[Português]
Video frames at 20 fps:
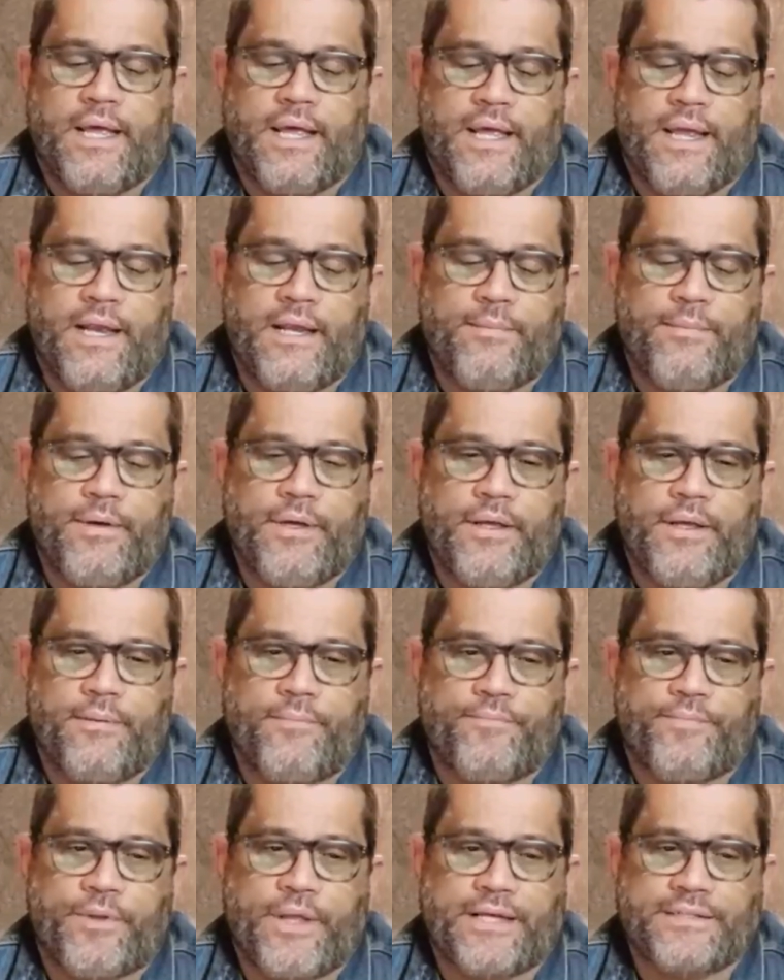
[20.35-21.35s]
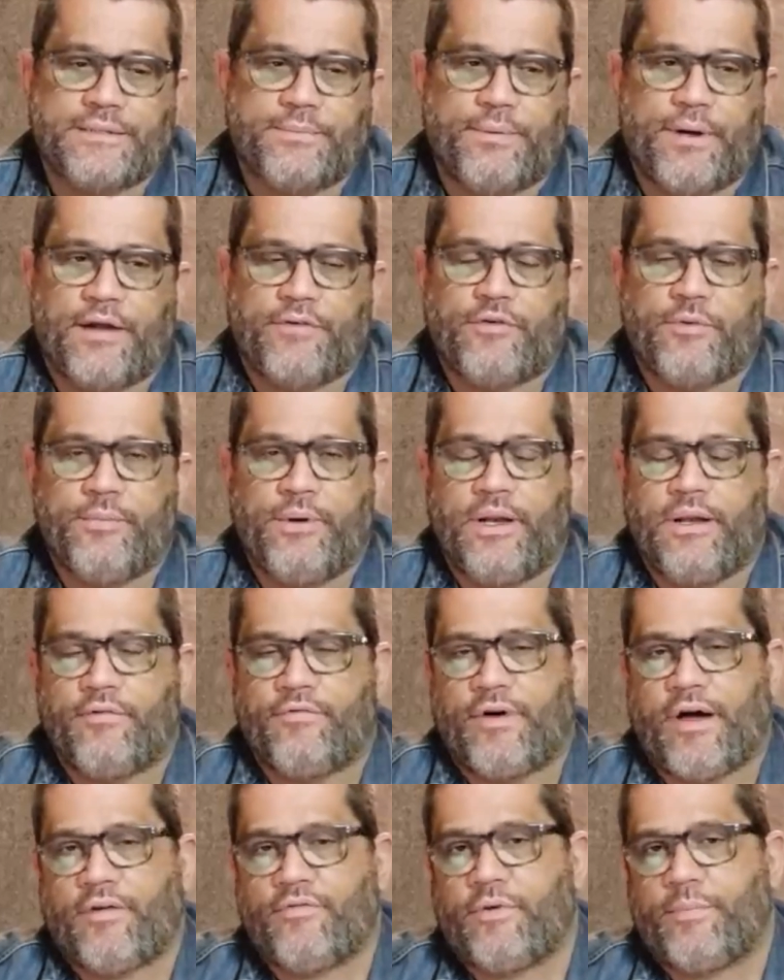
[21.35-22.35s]
ele me, essa palavra me
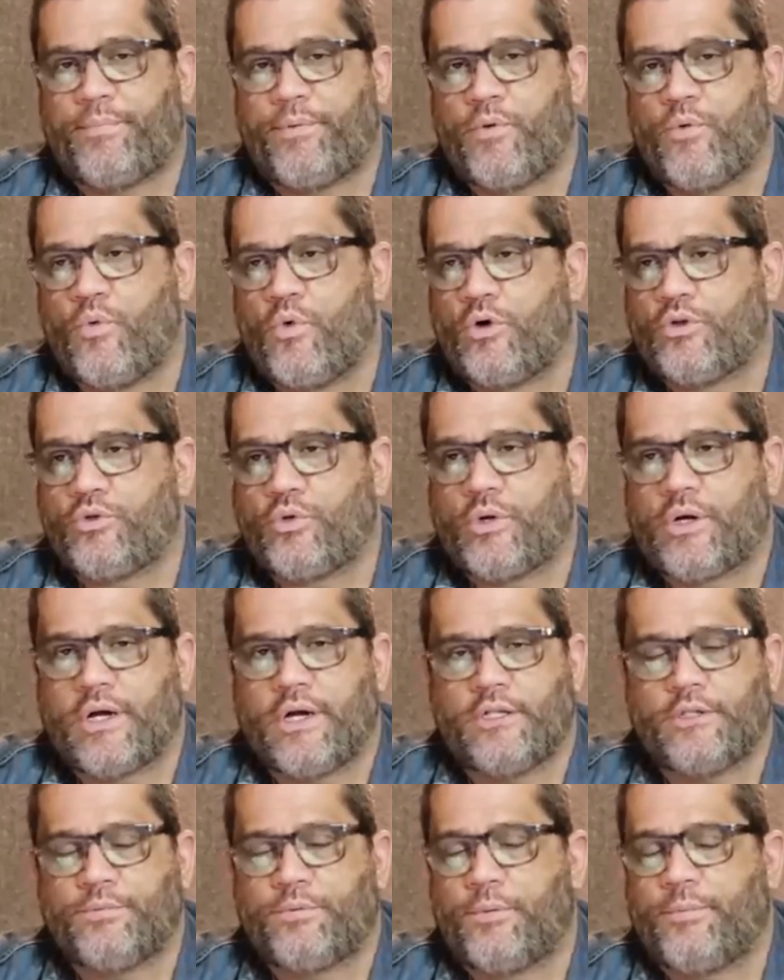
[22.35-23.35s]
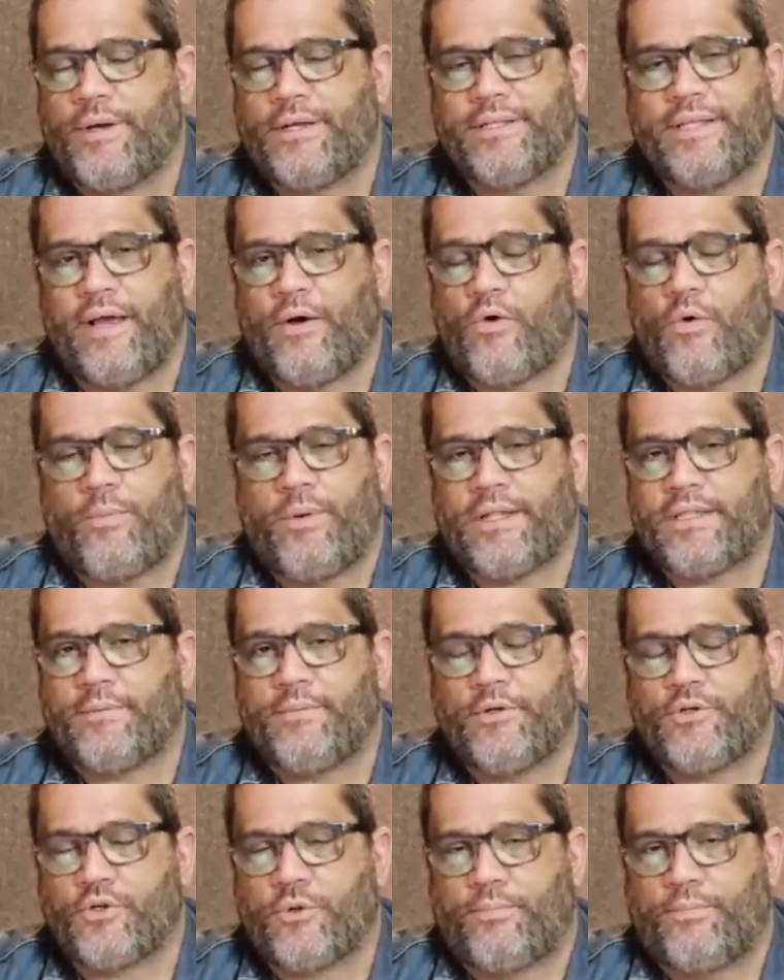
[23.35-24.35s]
levava para um outro canto, para uma ideia
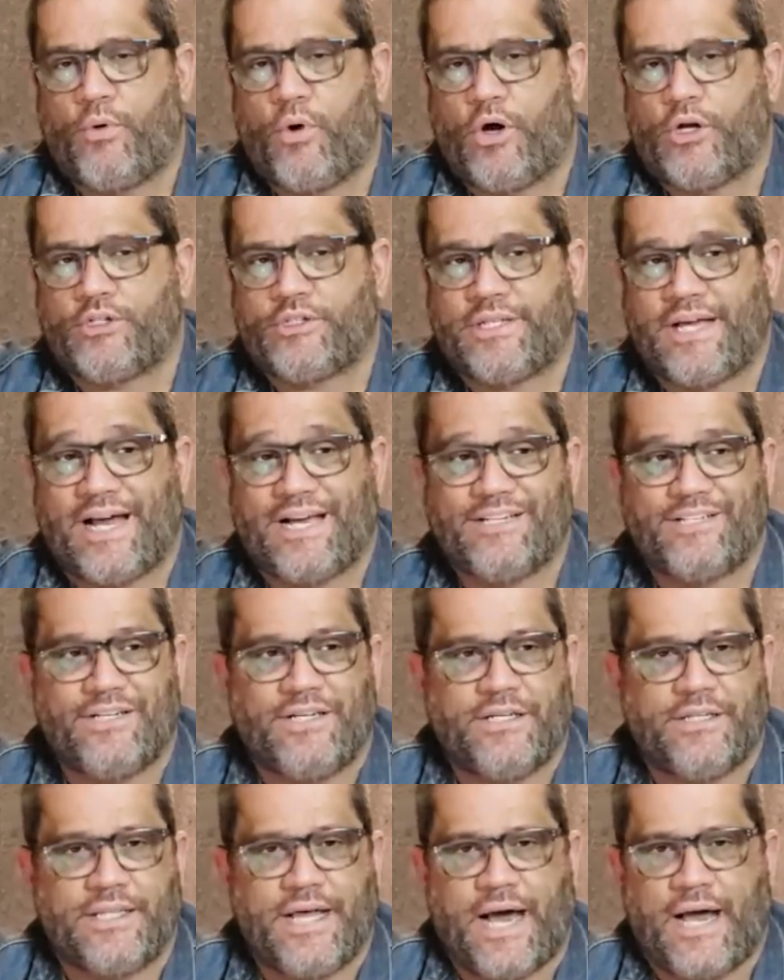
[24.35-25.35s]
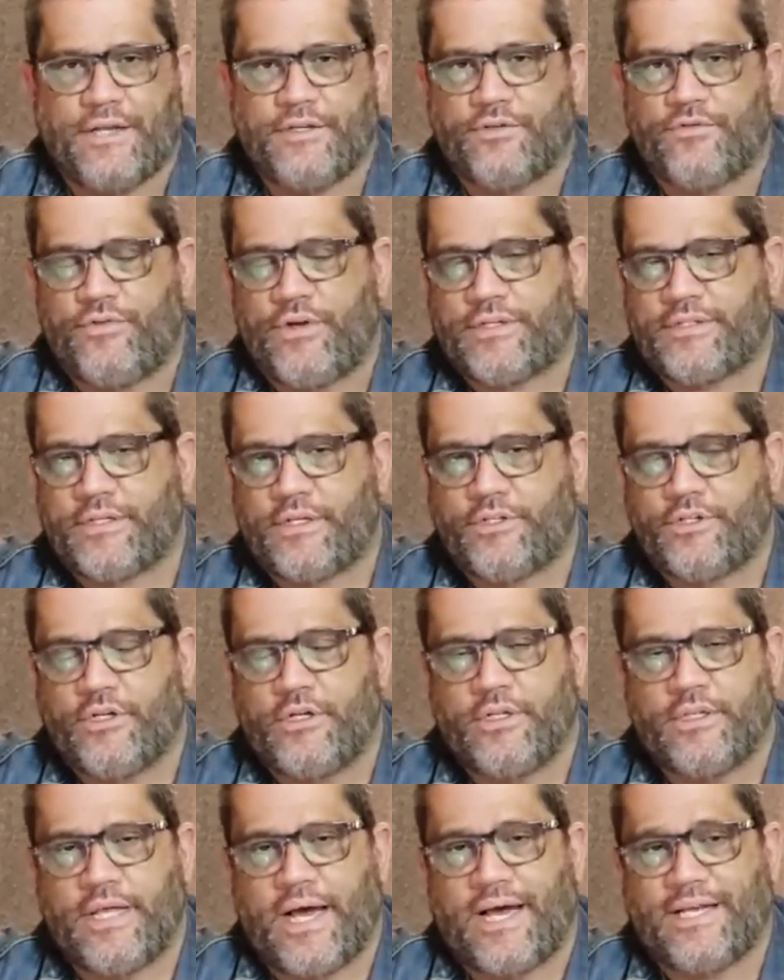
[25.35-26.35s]
completamente oposta: agilidade,
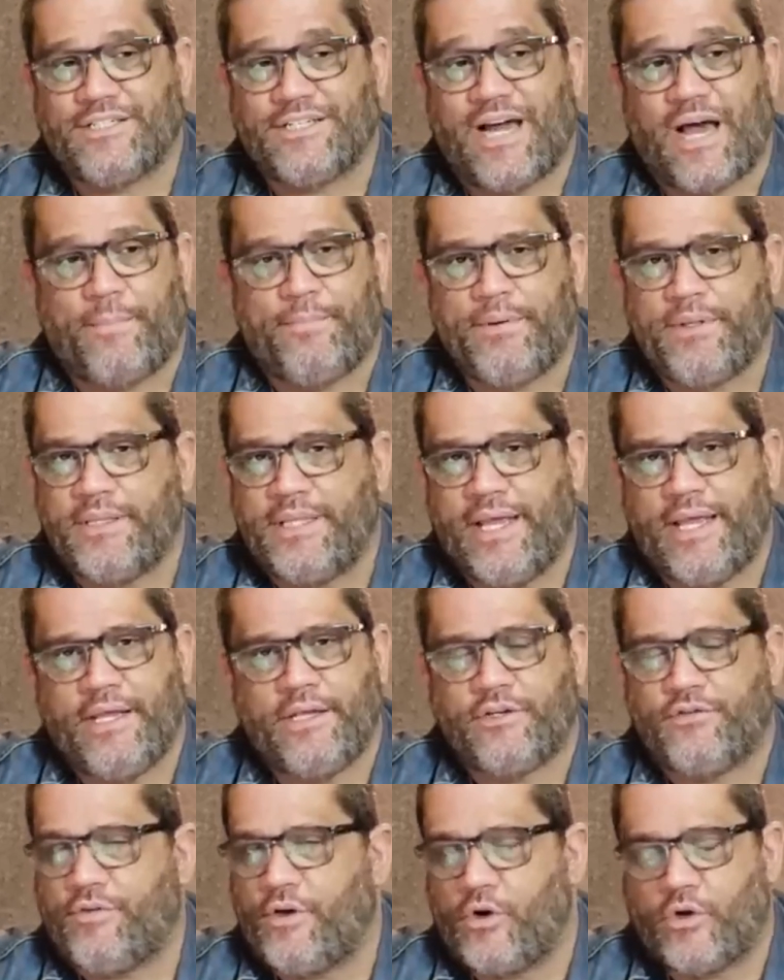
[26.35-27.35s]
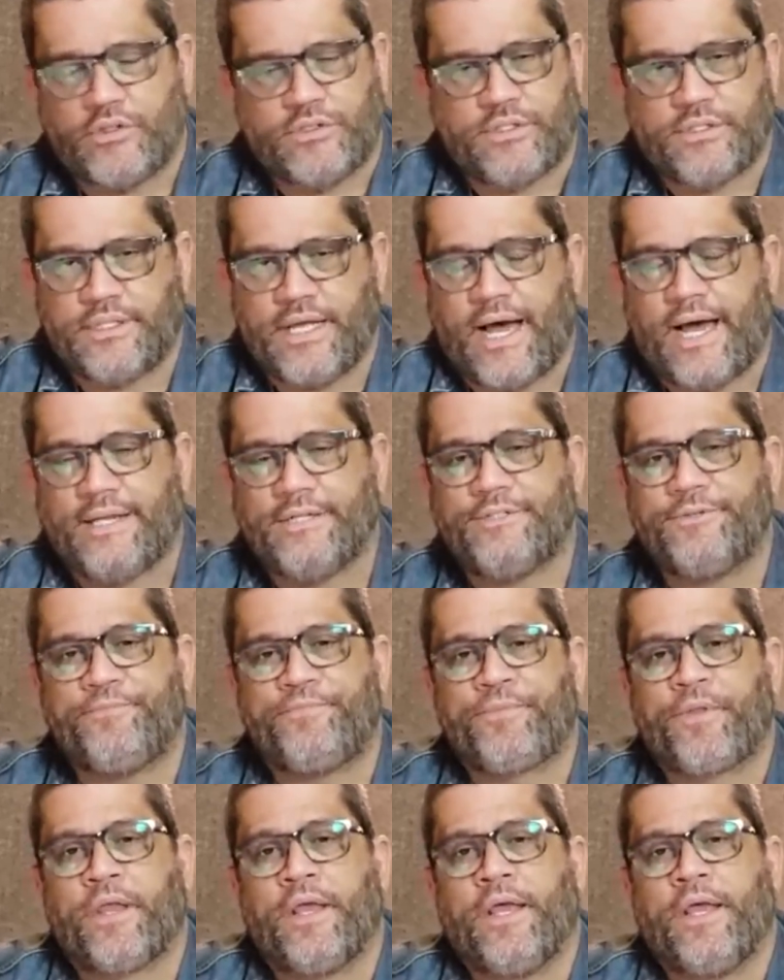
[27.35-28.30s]
versatilidade, rapidez, velocidade